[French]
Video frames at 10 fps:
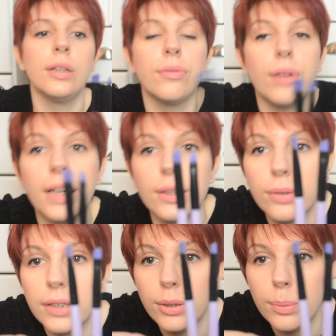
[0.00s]
Voilà,
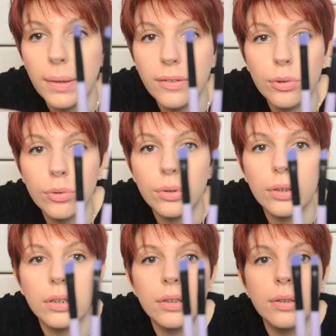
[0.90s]
donc les deux pinceaux
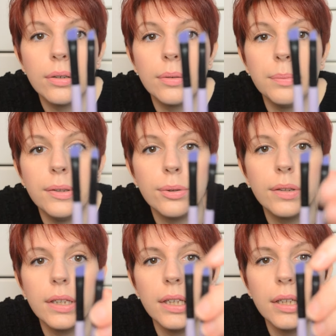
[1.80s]
euh,
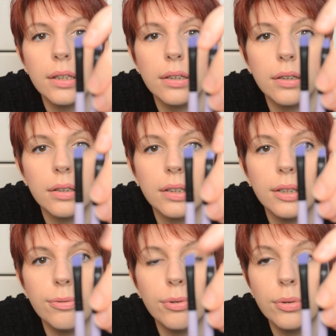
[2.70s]
biseautés
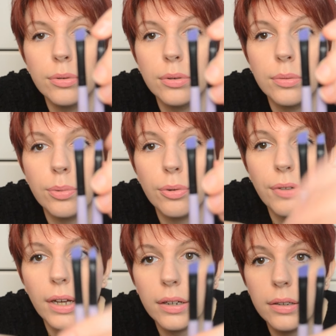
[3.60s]
font euh, pour
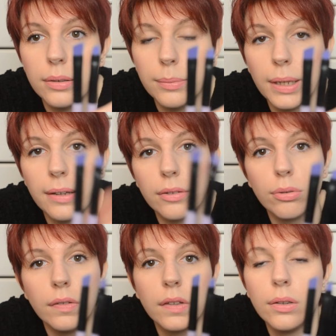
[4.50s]
faire euh, ben,
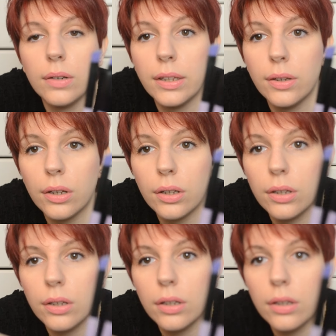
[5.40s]
soit un trait de liner.
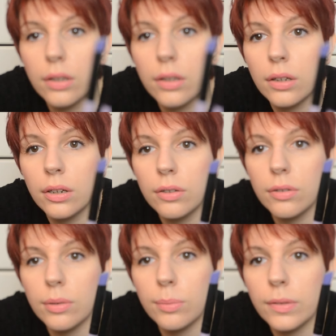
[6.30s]

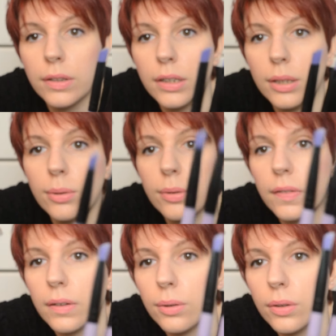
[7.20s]
Je vais vous montrer les deux
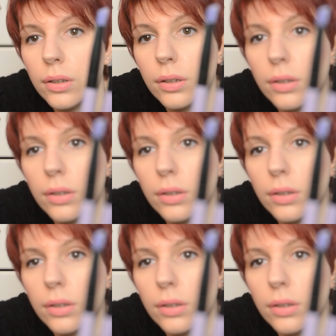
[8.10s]
côte à côte.